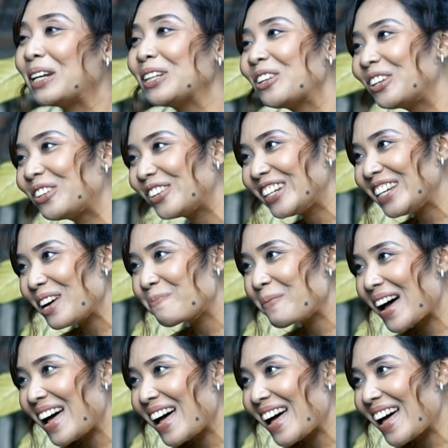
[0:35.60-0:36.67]
matur nuwun ya
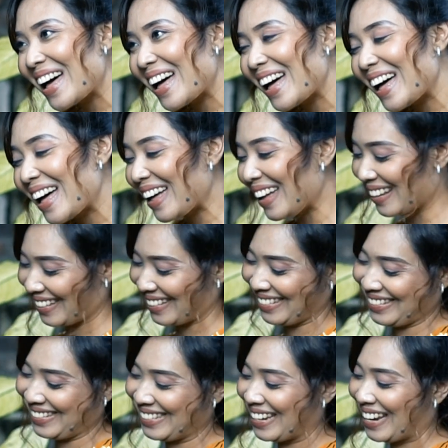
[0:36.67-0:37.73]
Pak
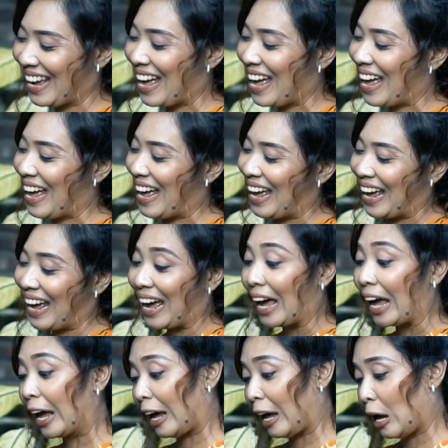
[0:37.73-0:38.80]

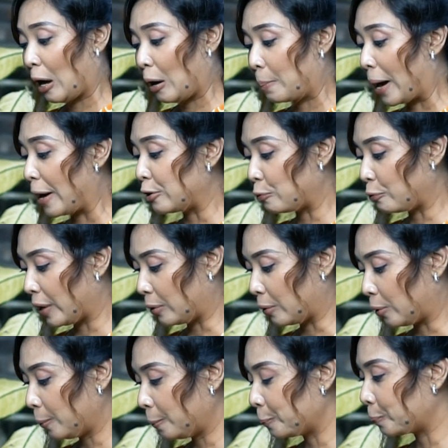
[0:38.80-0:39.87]
eh by the way
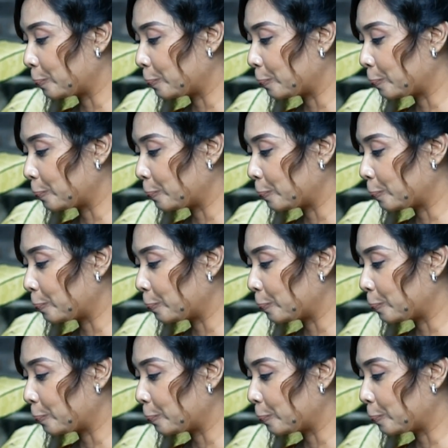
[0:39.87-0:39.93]
toh